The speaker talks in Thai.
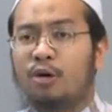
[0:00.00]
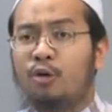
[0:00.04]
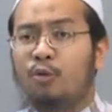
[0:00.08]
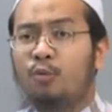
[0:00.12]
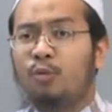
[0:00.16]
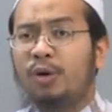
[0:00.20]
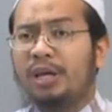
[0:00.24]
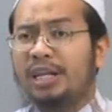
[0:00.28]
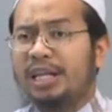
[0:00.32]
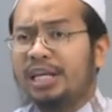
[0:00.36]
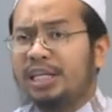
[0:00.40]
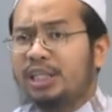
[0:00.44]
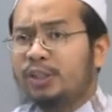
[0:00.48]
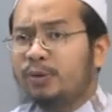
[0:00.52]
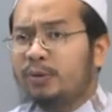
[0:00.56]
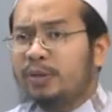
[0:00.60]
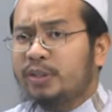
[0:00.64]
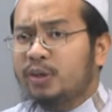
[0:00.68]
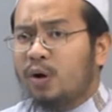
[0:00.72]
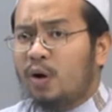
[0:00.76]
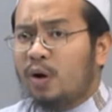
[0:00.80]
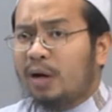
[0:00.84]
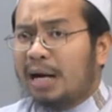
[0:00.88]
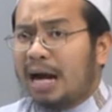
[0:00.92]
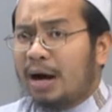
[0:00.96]
วิถีชีวิต
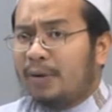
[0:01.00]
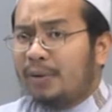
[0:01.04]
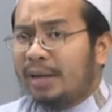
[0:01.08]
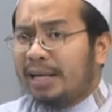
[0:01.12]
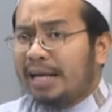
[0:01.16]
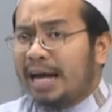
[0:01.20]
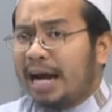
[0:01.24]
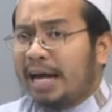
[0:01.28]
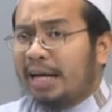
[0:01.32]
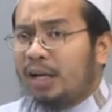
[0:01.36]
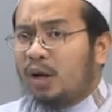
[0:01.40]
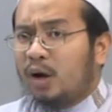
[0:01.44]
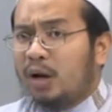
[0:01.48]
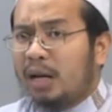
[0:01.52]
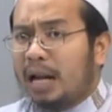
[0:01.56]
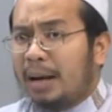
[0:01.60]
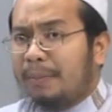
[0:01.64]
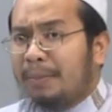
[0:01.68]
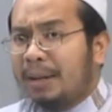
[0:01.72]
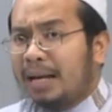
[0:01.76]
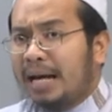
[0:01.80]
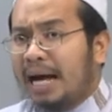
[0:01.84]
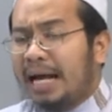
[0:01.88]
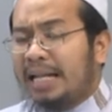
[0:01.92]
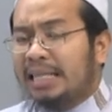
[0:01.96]
ของเราในการนอนหลับ
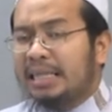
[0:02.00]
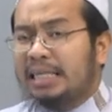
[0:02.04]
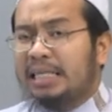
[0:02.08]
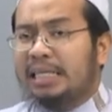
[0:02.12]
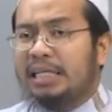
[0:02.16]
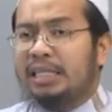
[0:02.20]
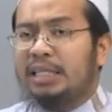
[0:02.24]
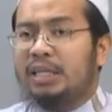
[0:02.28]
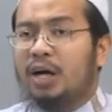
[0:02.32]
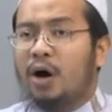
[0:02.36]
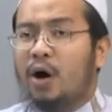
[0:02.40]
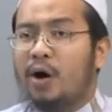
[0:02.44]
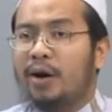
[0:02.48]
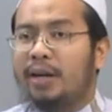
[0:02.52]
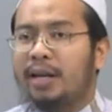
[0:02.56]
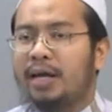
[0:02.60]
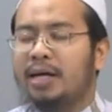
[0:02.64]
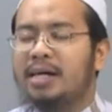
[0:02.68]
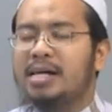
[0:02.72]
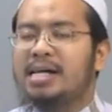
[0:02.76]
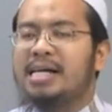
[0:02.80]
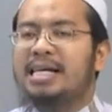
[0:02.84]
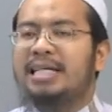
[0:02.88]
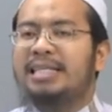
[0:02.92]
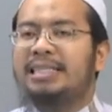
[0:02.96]
และการตื่นนอนเนี่ย